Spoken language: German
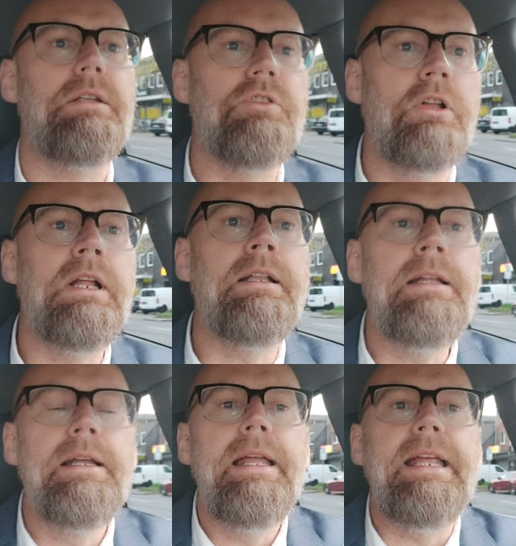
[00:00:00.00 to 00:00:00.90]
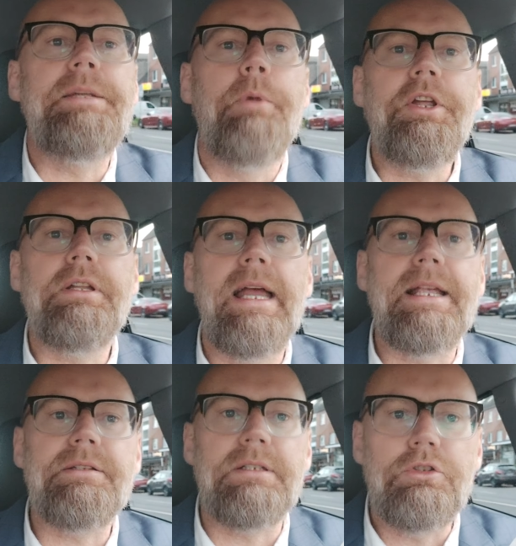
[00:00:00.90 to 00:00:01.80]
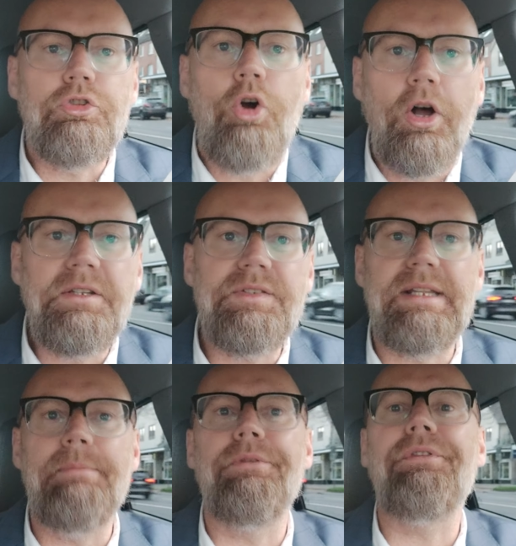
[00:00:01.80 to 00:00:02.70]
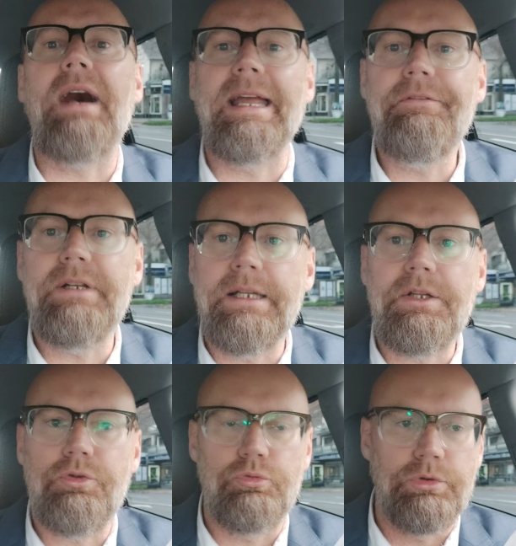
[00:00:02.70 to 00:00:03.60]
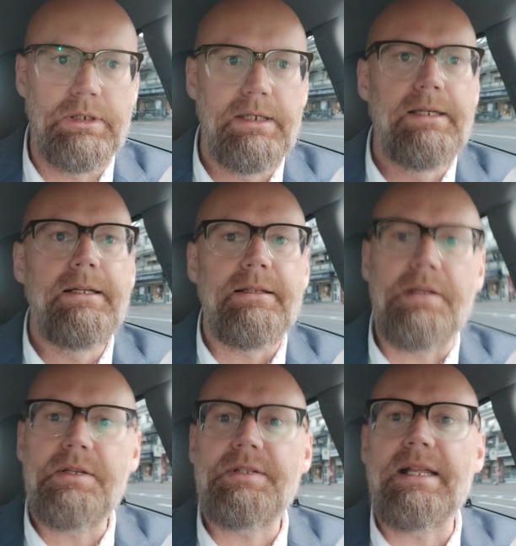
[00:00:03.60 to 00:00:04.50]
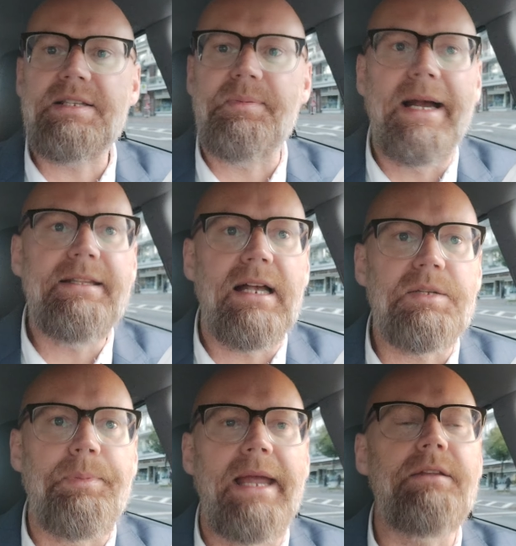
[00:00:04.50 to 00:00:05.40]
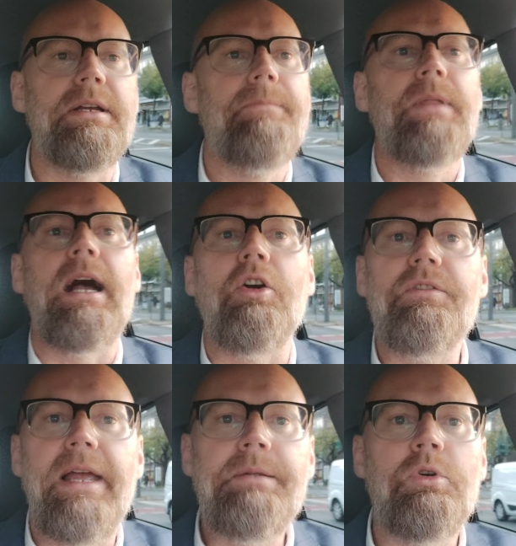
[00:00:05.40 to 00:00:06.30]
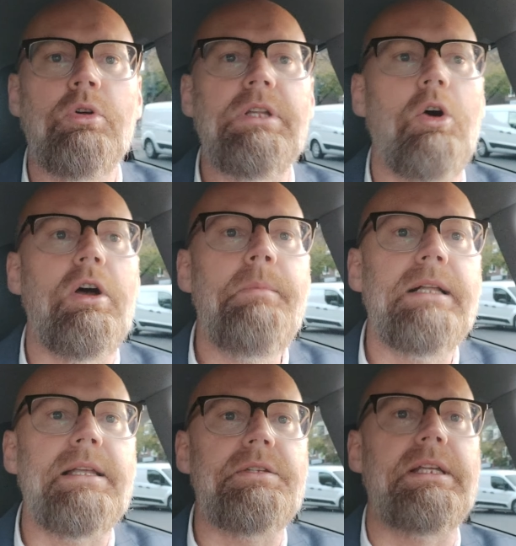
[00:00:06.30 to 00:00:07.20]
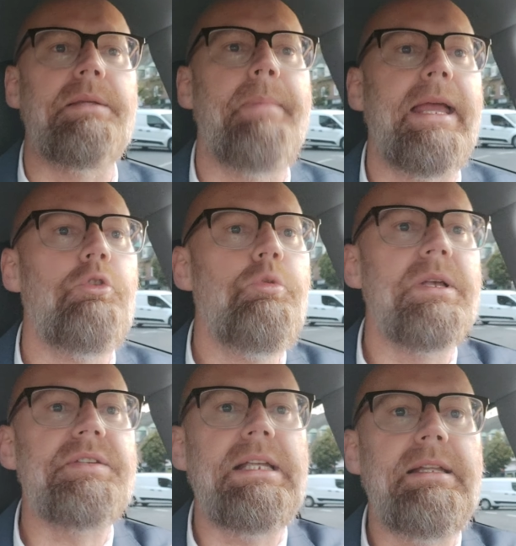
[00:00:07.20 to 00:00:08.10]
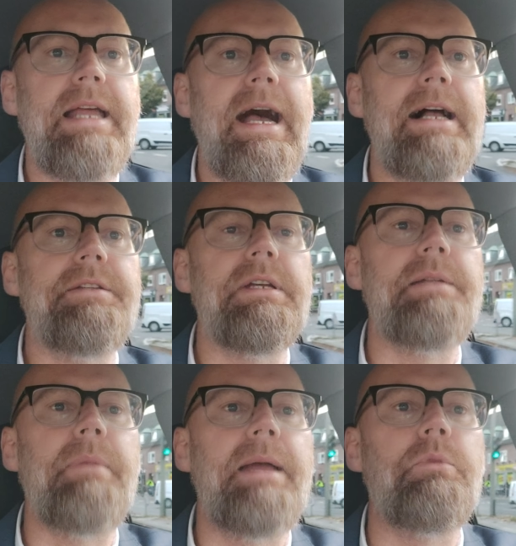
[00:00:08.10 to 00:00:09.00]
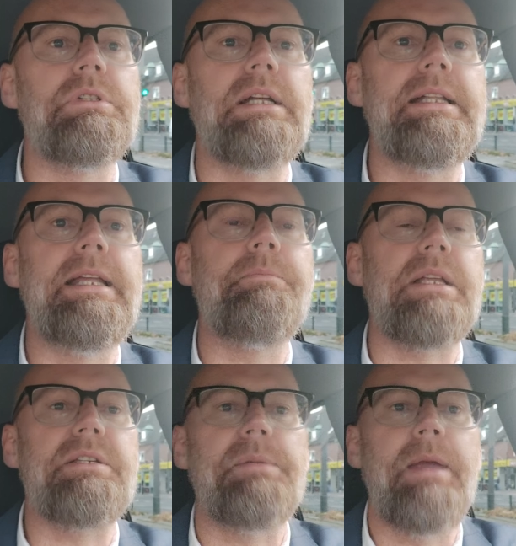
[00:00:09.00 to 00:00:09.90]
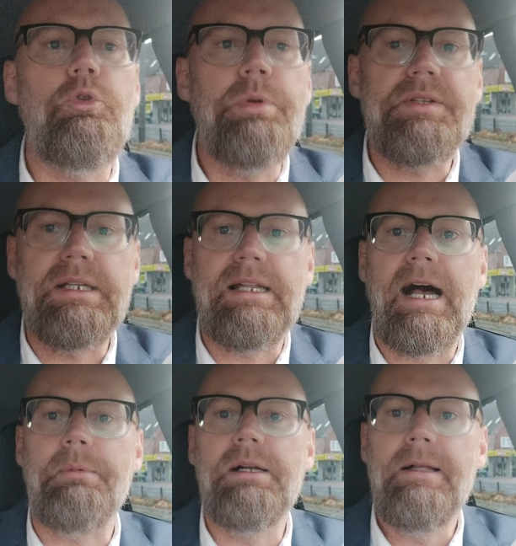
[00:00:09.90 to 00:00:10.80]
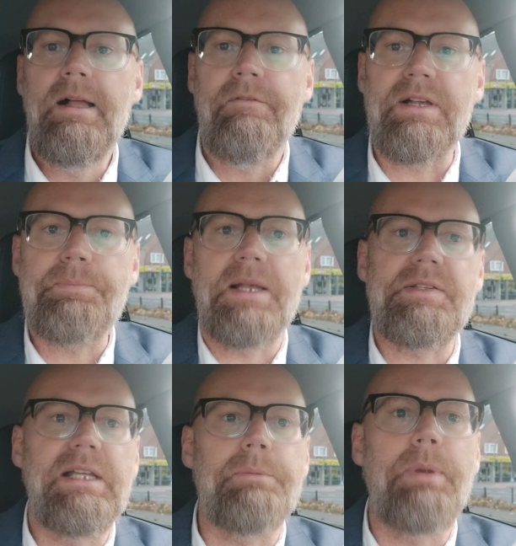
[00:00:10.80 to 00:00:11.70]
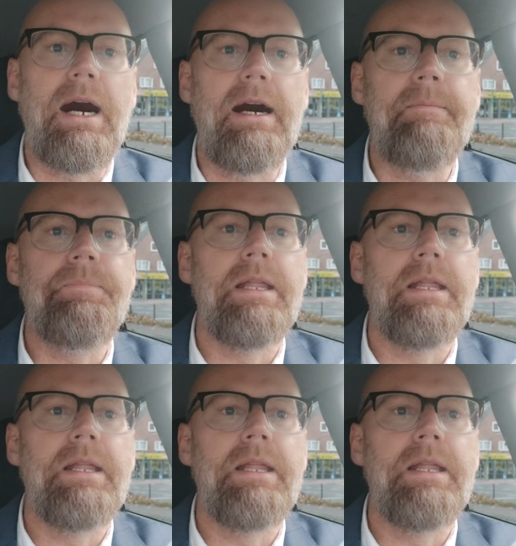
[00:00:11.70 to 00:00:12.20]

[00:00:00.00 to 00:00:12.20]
sondern ich möchte es trotzdem freiwillig tun. Das ist der zweite Aspekt, aus welchem Grund auch immer, dass ich mehr Übersicht erhalte in meinem Unternehmen, dass ich mehr Übersicht habe, was passiert bar,